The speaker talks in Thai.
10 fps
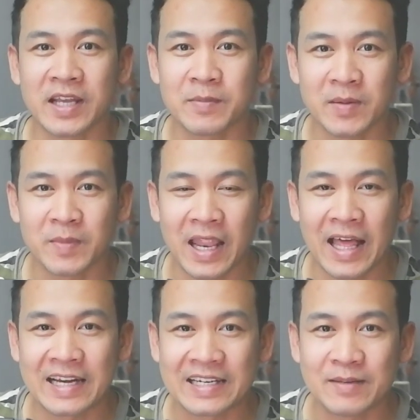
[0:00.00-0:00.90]
ดิ่งไว้ด้วย จะได้
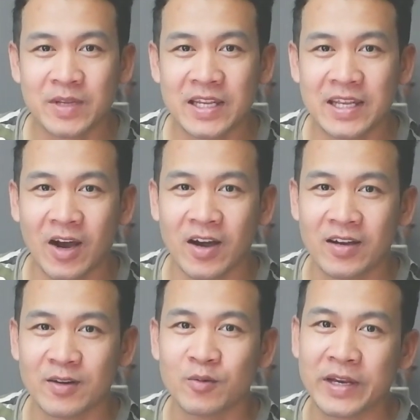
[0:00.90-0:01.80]
ไม่พลาดคลิป
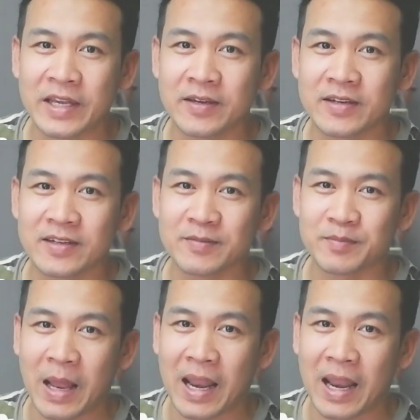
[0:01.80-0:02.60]
ดีๆเนาะวันนี้